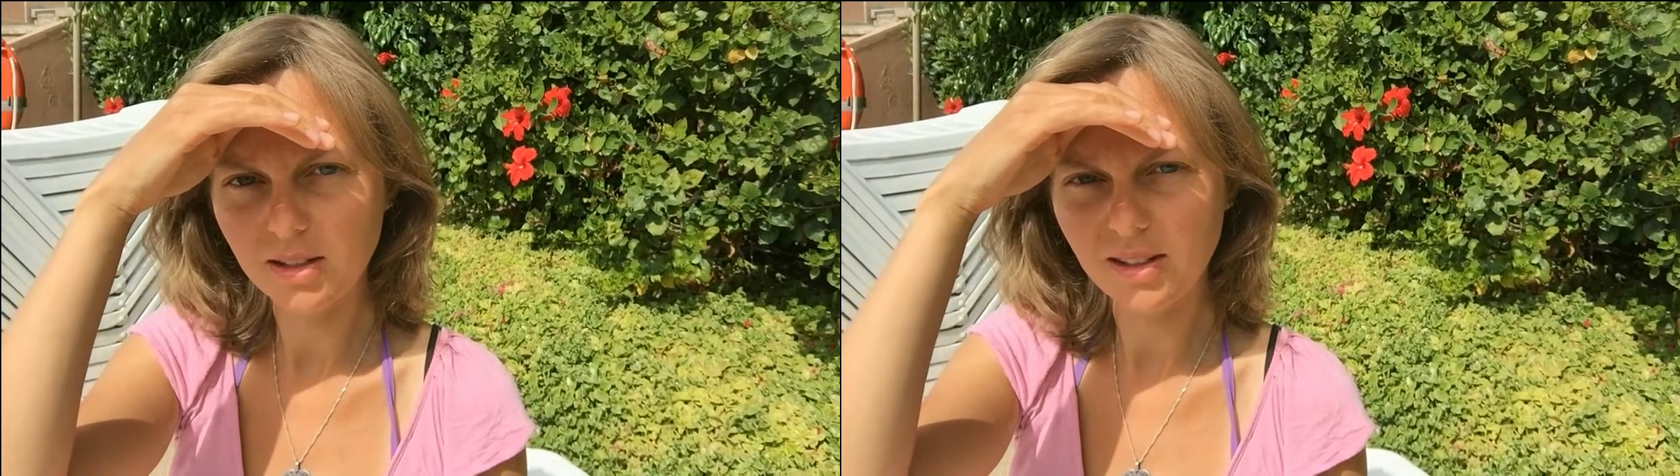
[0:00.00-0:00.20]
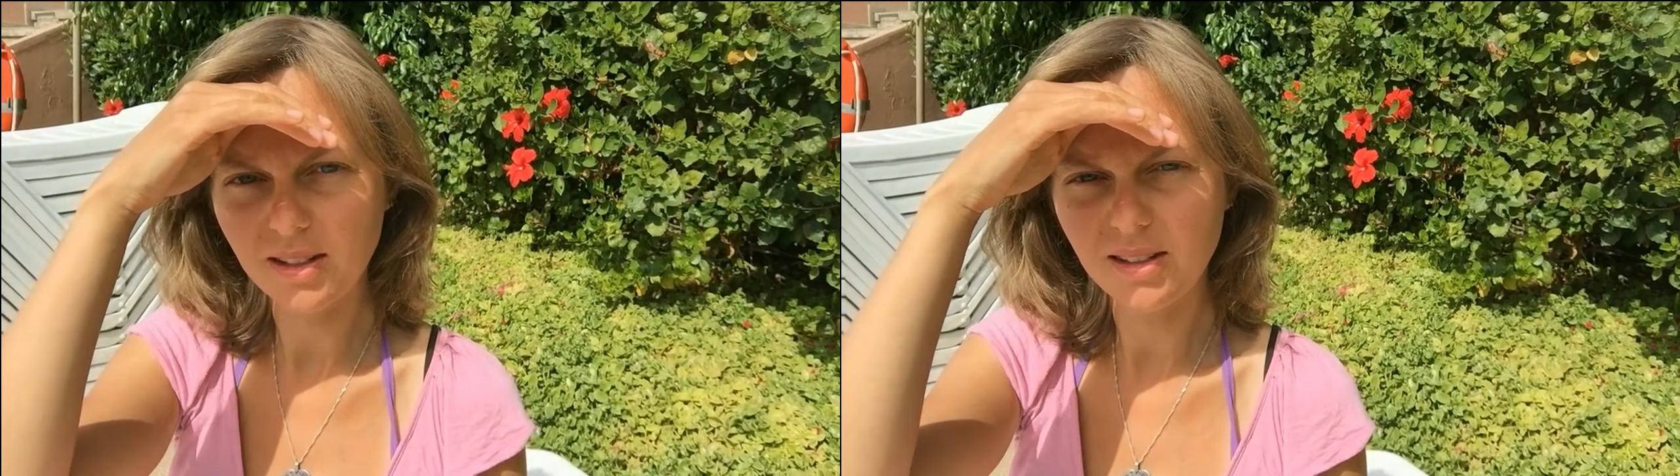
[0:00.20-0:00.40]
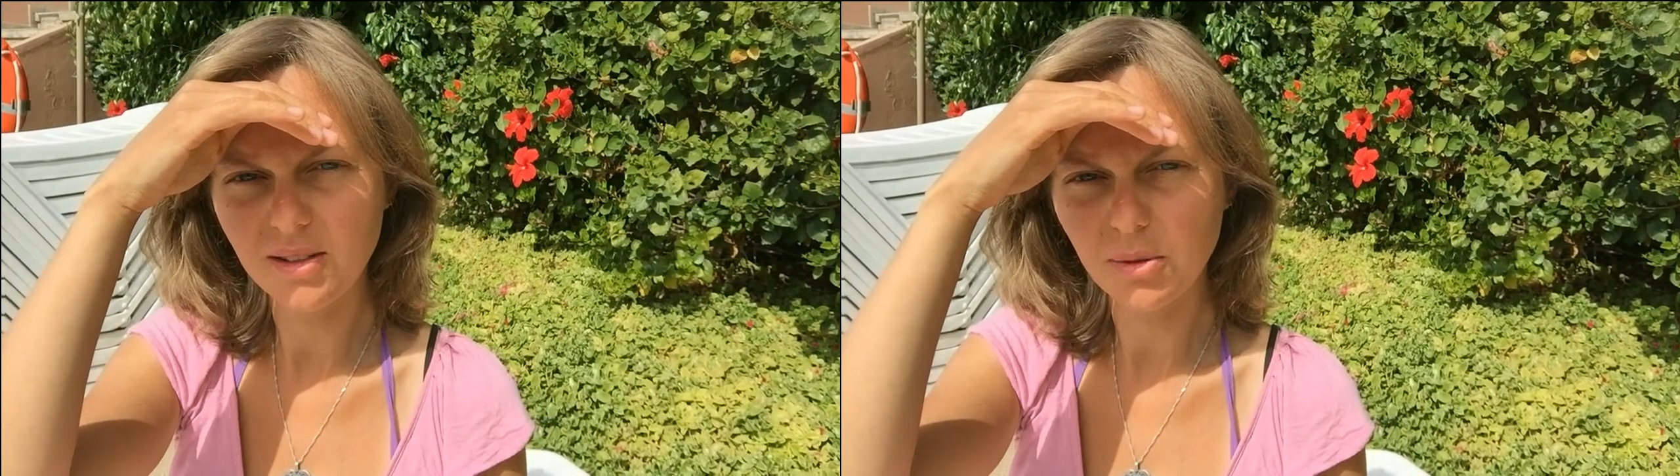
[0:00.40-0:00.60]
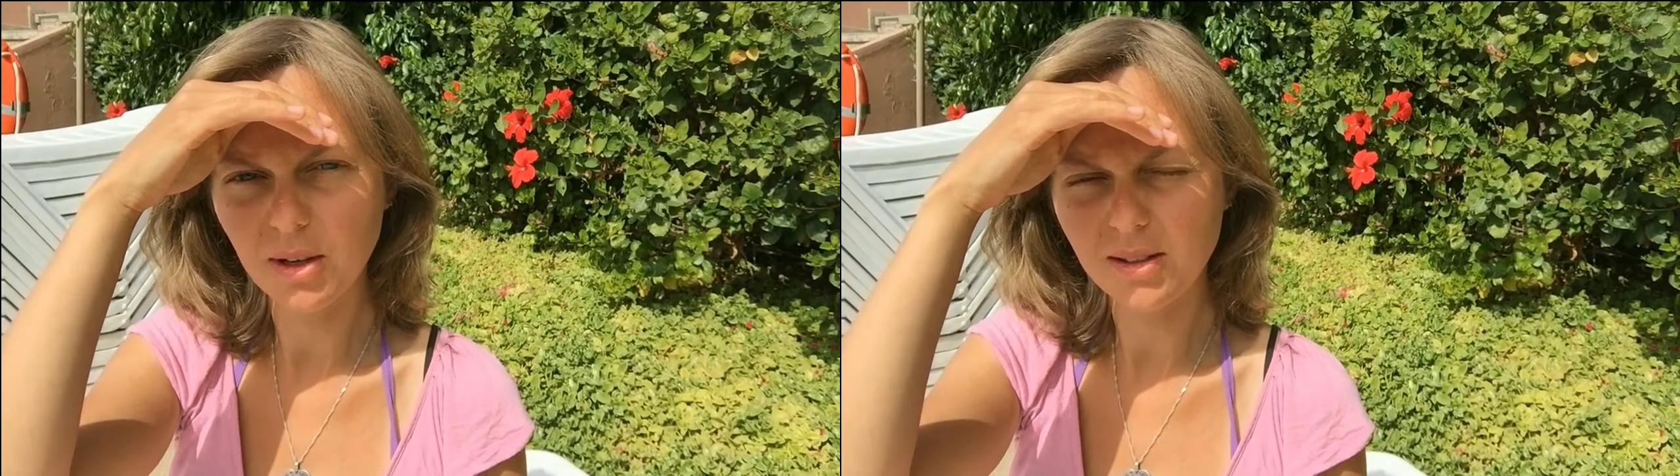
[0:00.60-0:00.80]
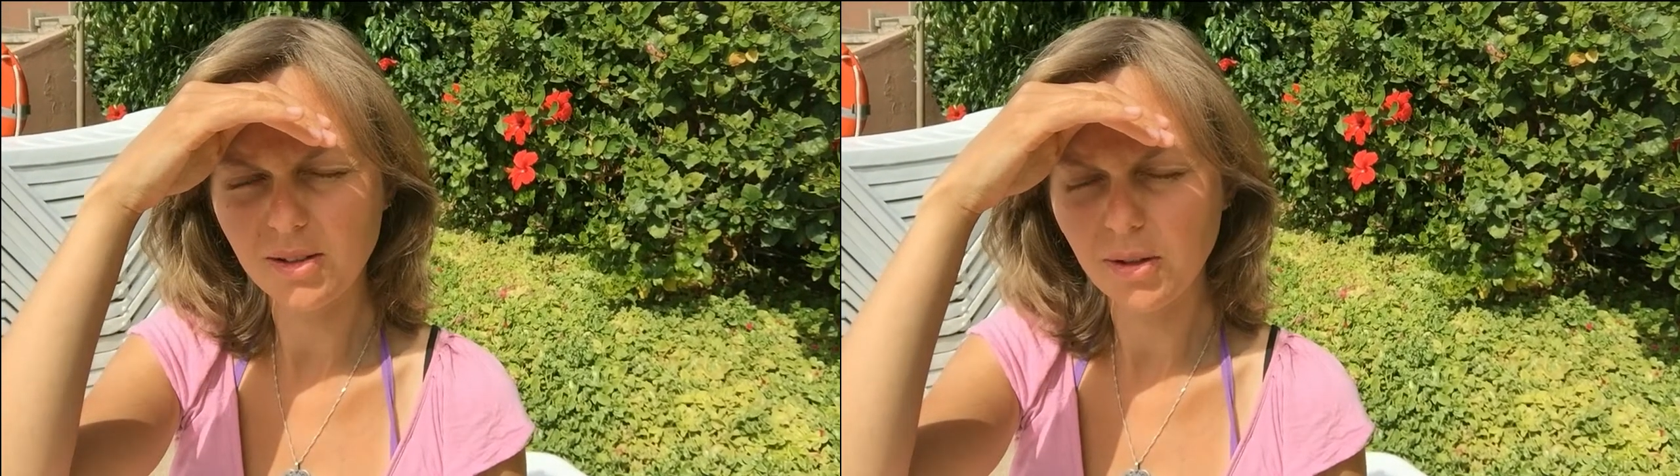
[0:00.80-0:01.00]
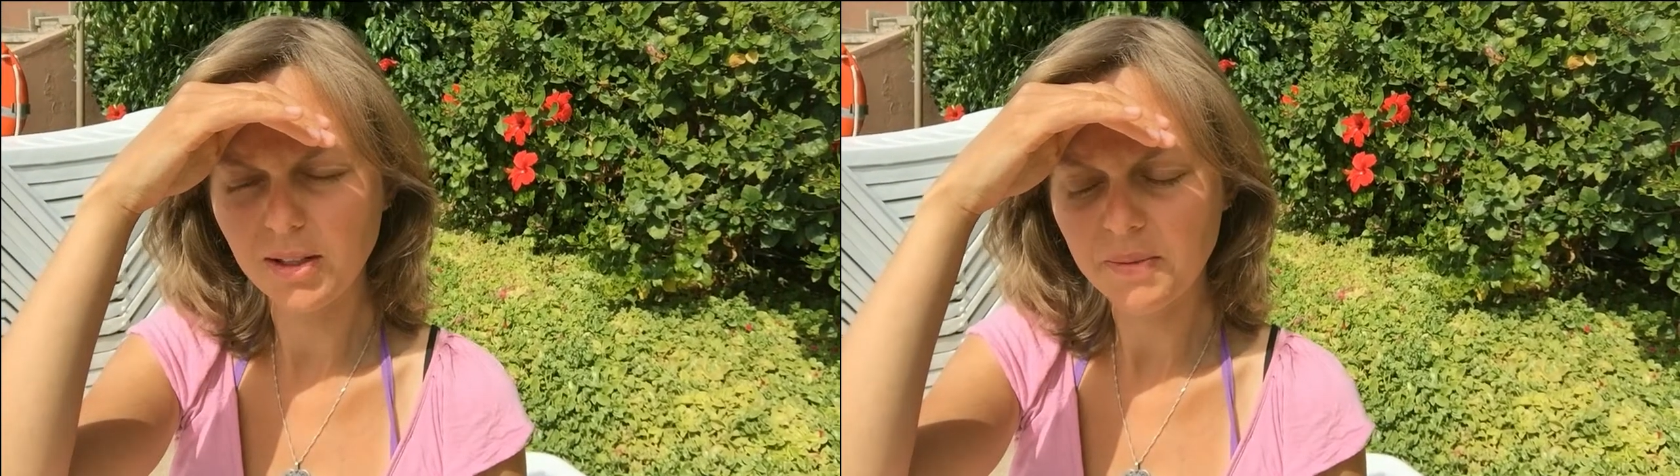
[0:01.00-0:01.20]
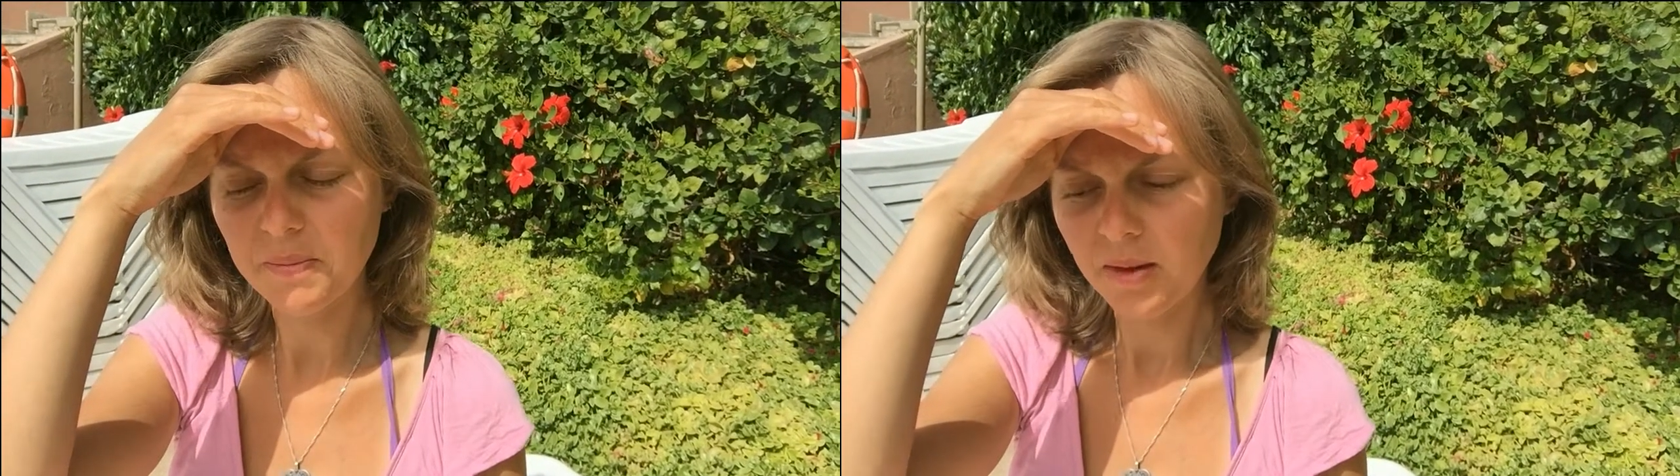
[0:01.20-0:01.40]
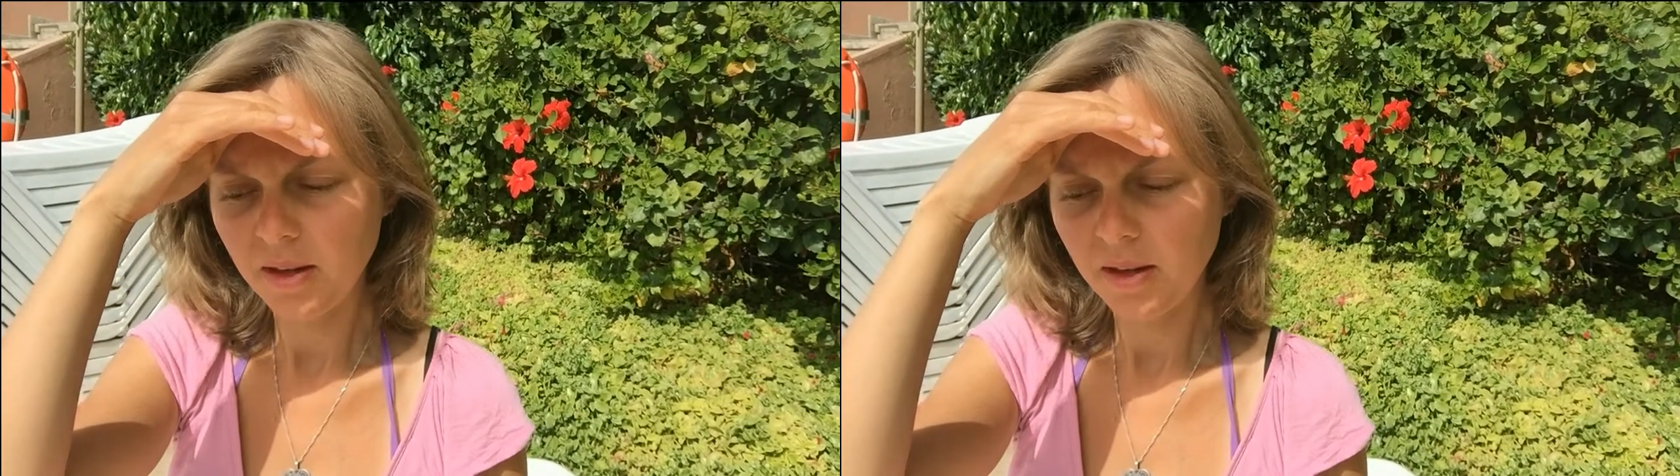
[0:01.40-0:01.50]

gedehnt und all sowas.